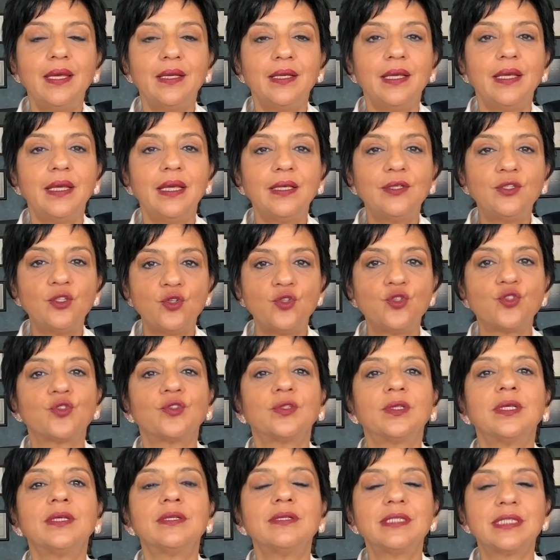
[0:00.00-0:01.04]
e,
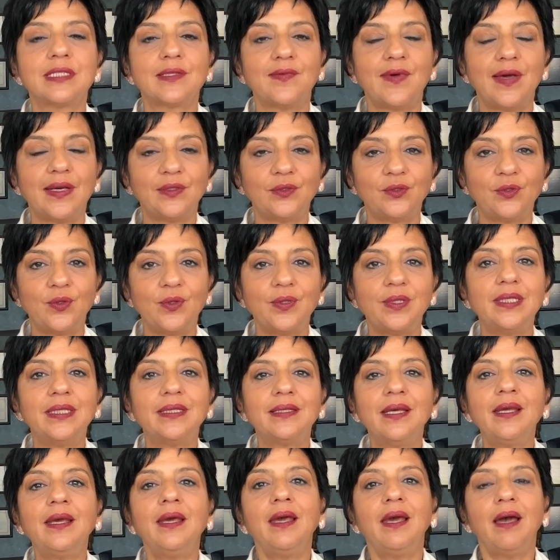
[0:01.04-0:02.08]
çocukta risk
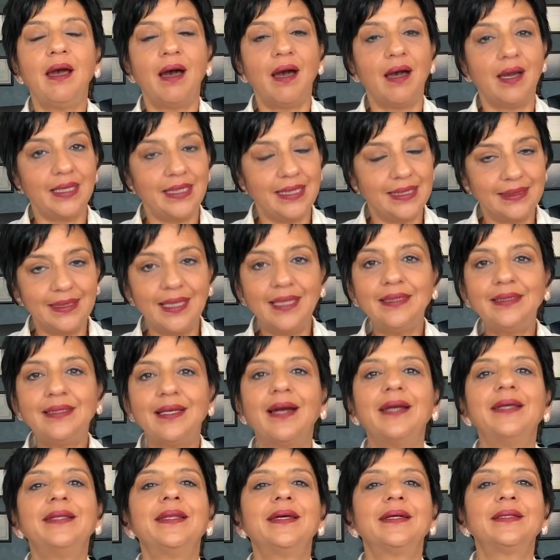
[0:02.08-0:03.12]
faktörleri, aileden
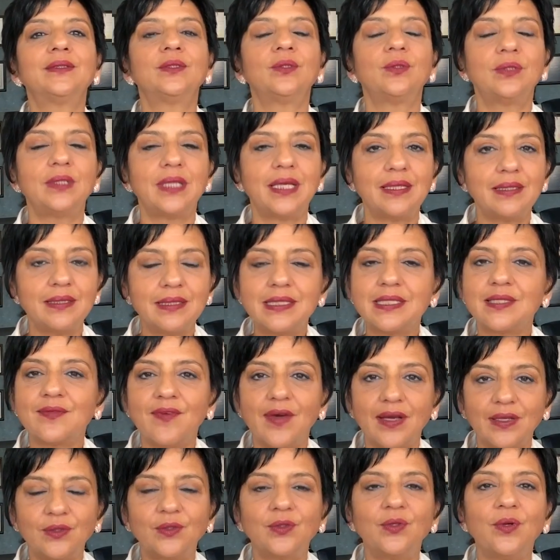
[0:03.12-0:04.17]
kaynaklı olan risk
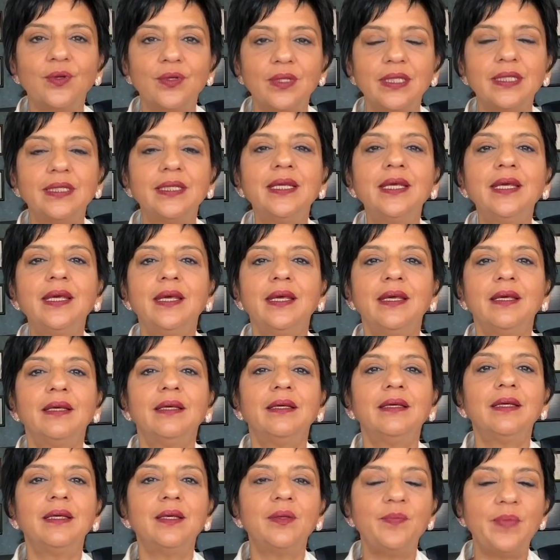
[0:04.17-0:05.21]
faktörleri
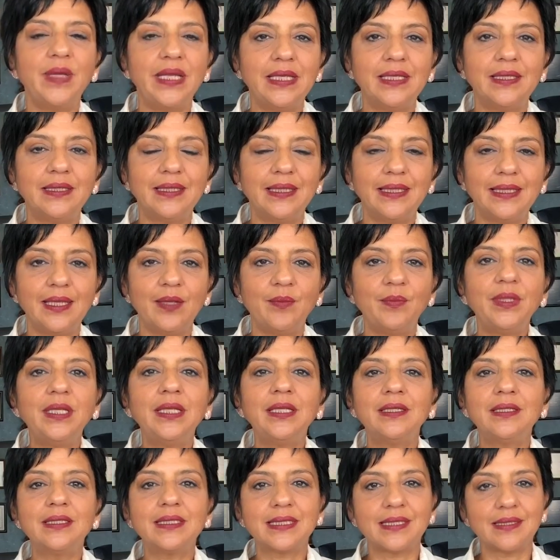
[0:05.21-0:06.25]
e,
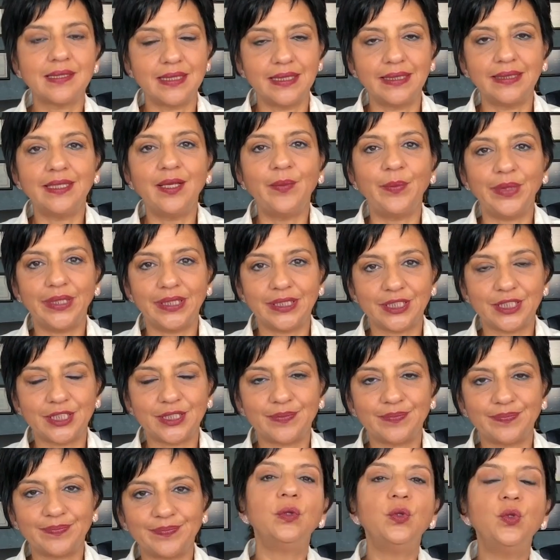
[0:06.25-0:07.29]
belirlenebilir,
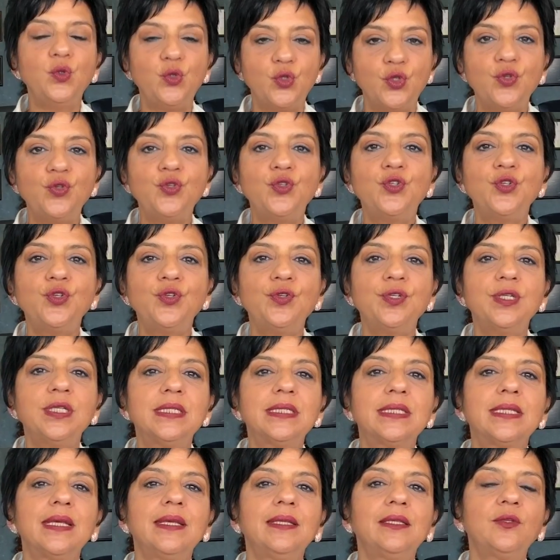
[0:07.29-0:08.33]
sayılabilir. Üçüncü
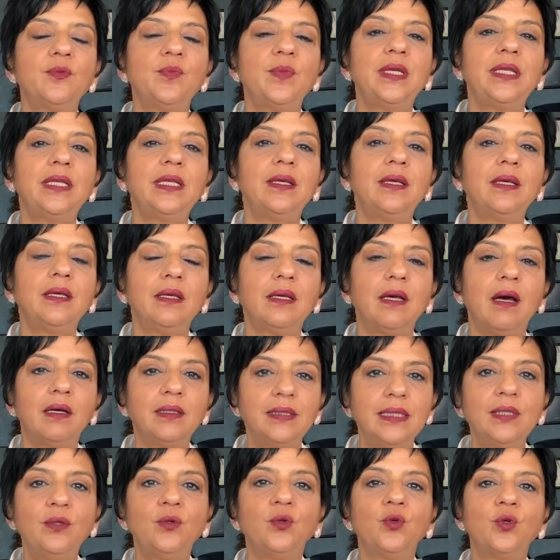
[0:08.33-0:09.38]
risk etmeni
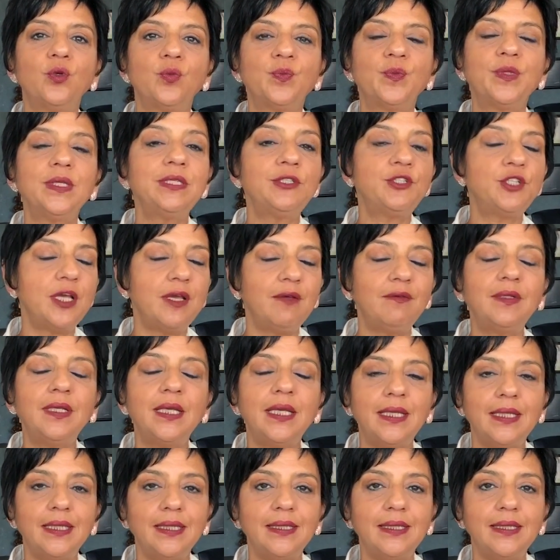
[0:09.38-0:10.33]
ana grupta çevreye